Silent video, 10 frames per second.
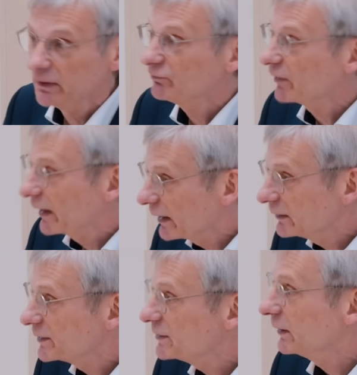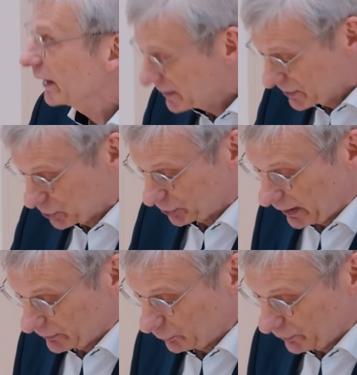den freiheitlichen
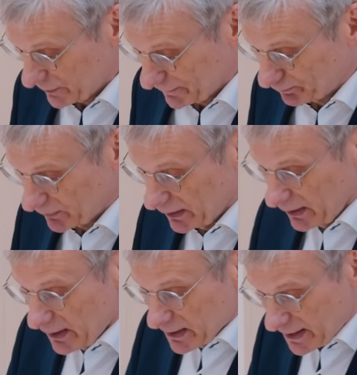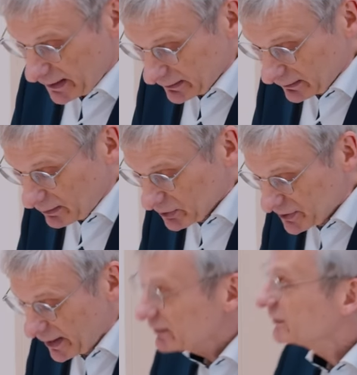Rechtsstaat durch. Sehr geehrte Damen und
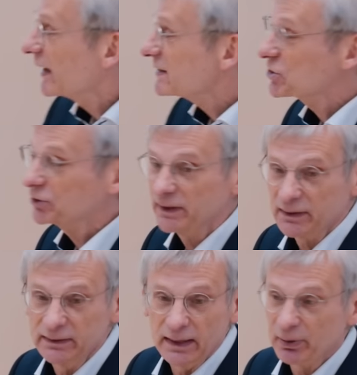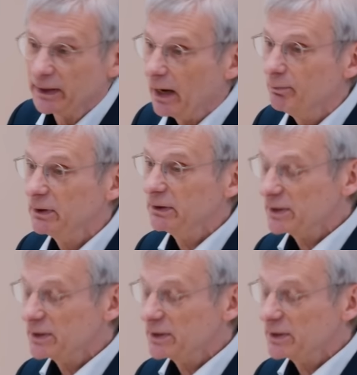Herren, das steht in der Präambel